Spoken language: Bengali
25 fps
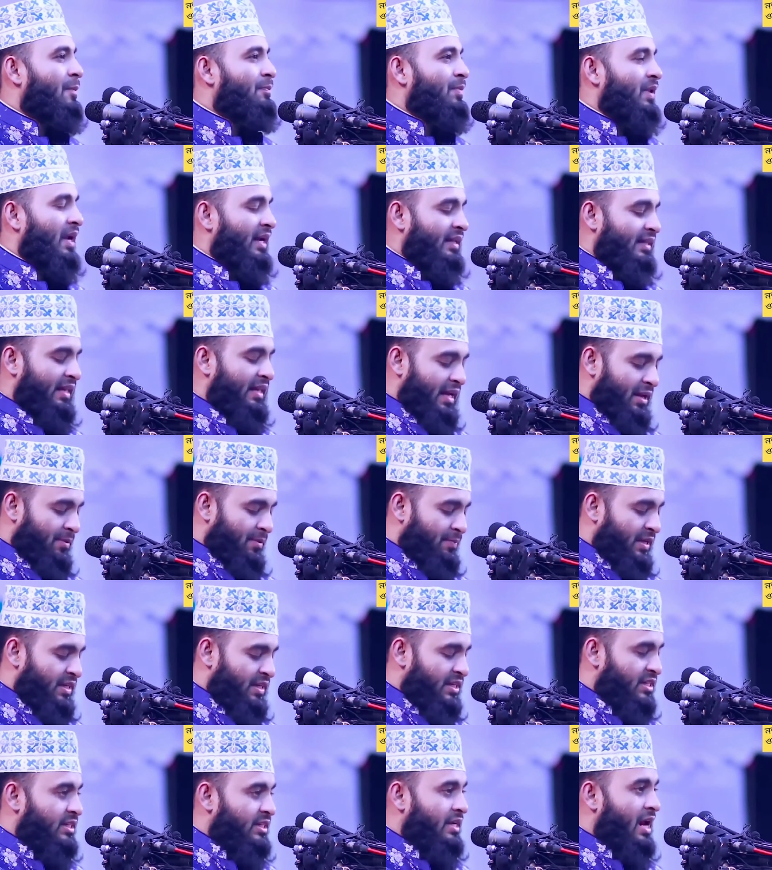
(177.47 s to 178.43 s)
আপনার দেহের
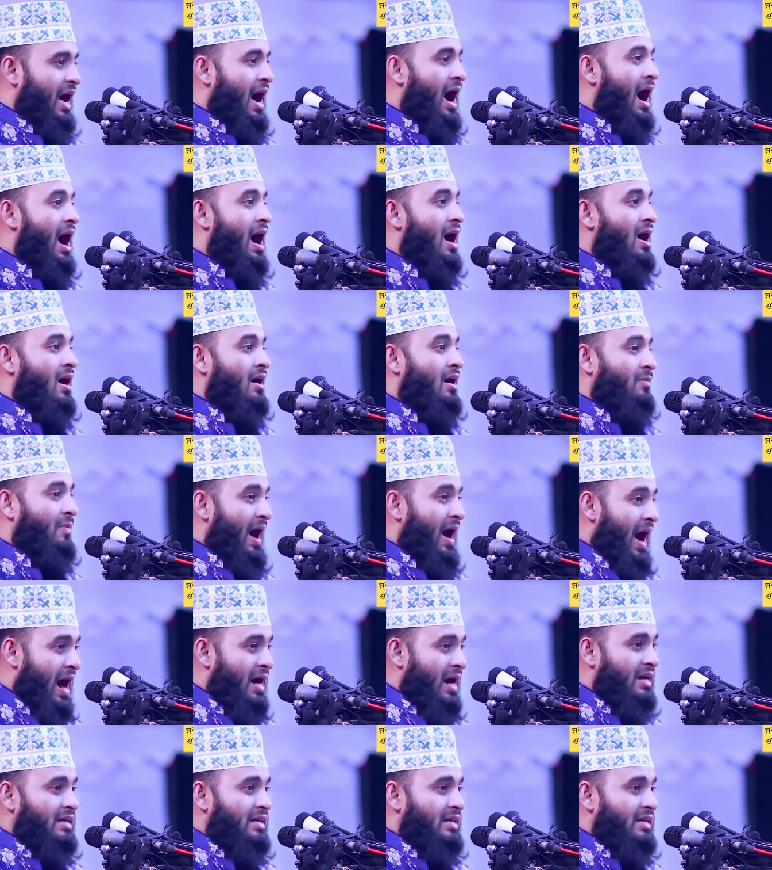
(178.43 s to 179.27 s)
বিষটা হাড় বা